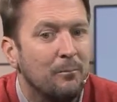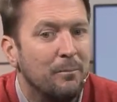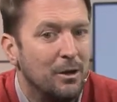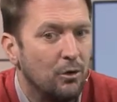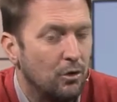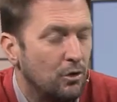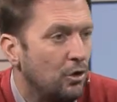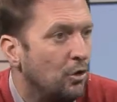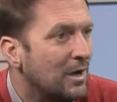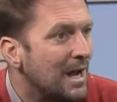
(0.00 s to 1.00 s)
pero
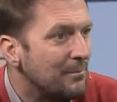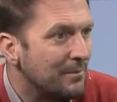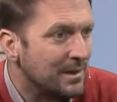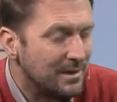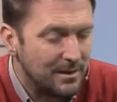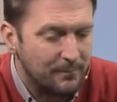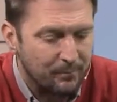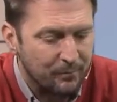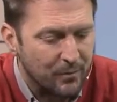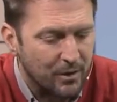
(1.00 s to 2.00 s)
localmente
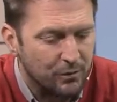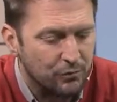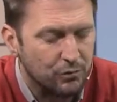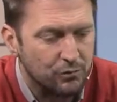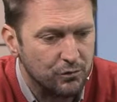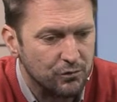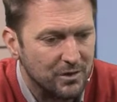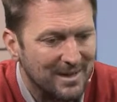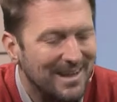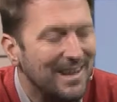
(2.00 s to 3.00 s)

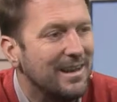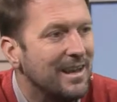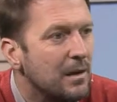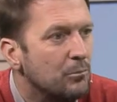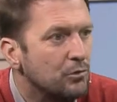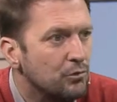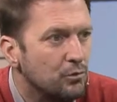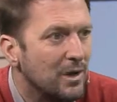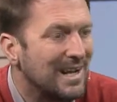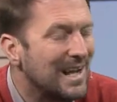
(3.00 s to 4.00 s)
nosotros generamos
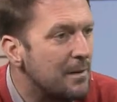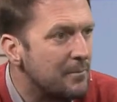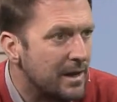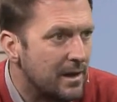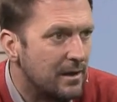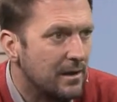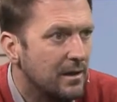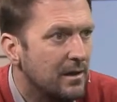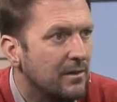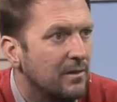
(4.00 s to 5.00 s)
una cámara
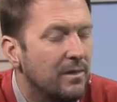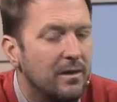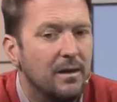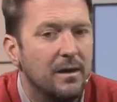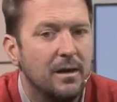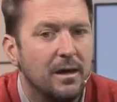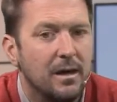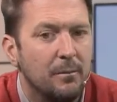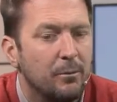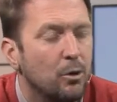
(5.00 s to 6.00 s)
de
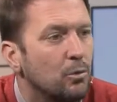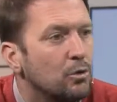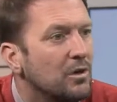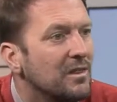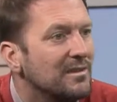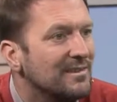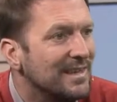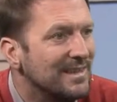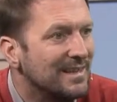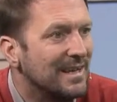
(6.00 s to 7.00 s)
eh, productores de
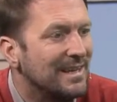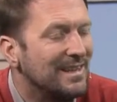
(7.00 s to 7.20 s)
cereza